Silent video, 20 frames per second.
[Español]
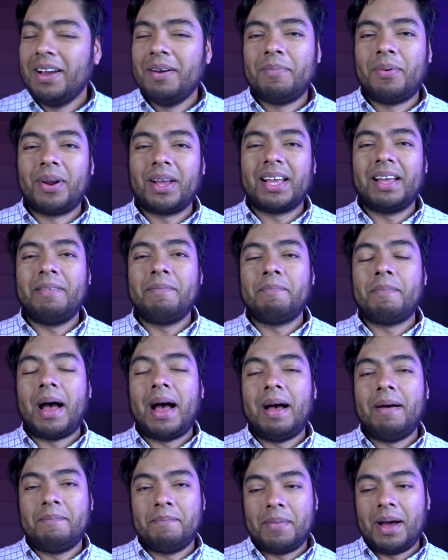Porque
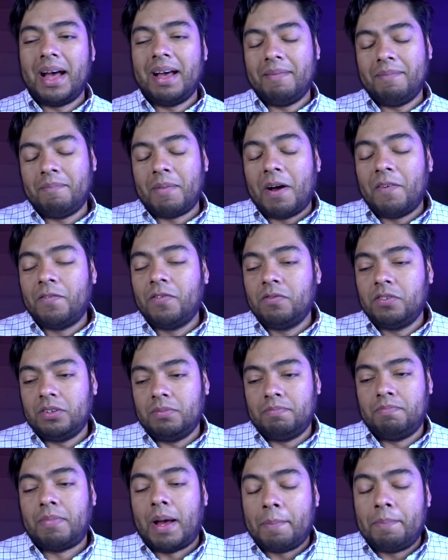va, va,
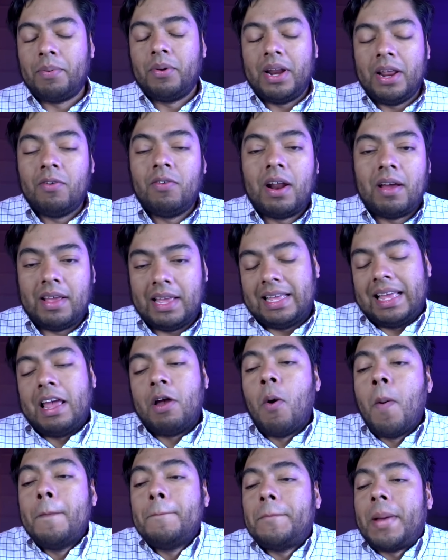a poner una... Es
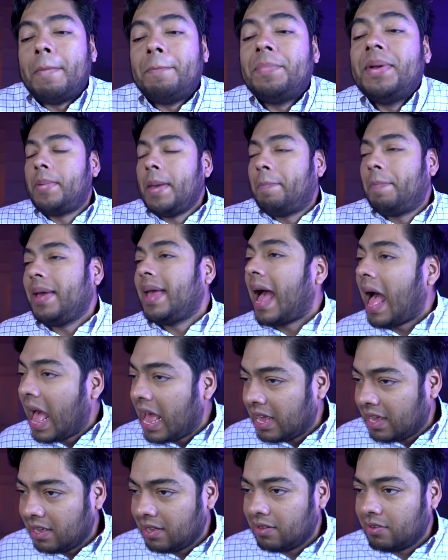un
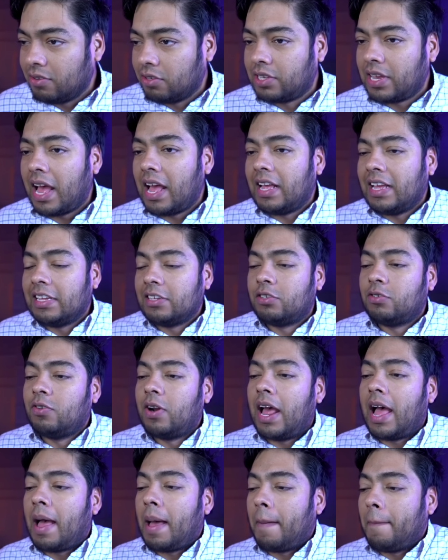PPI, O sea, es
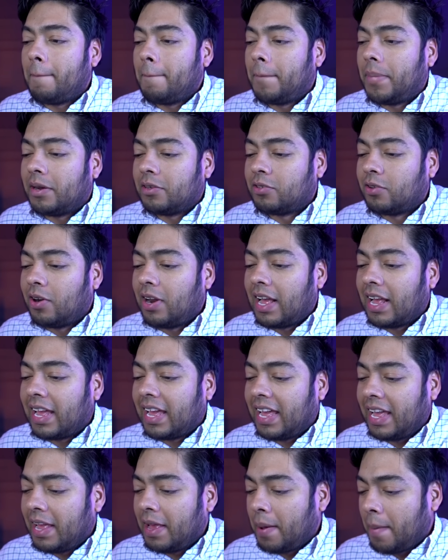una persona
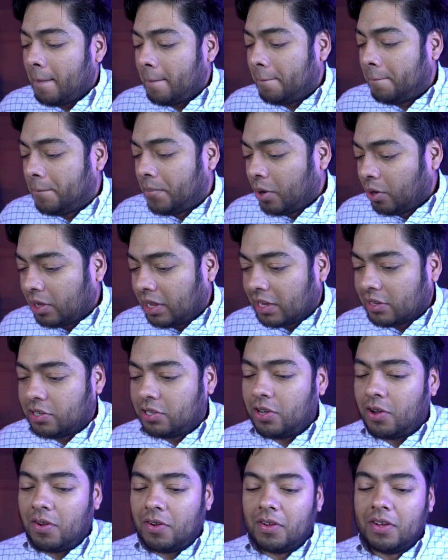que...
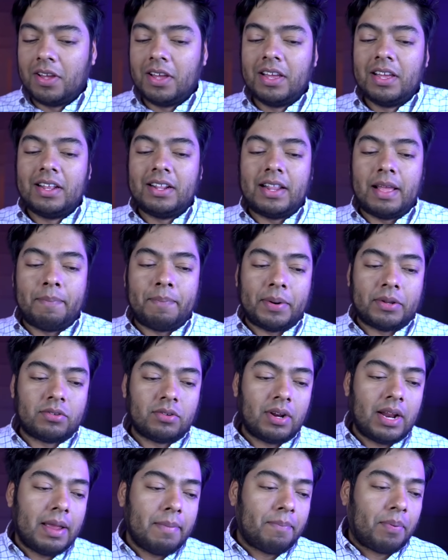Protección de
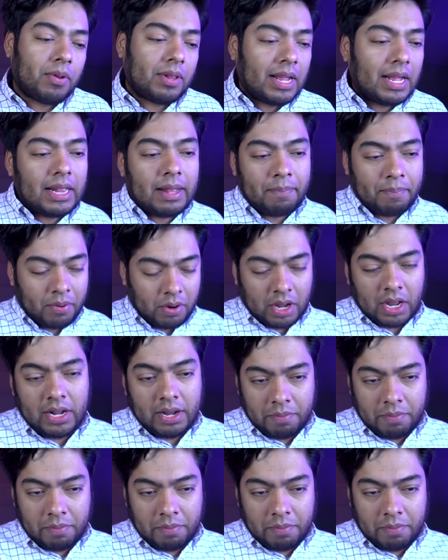personas importantes porque el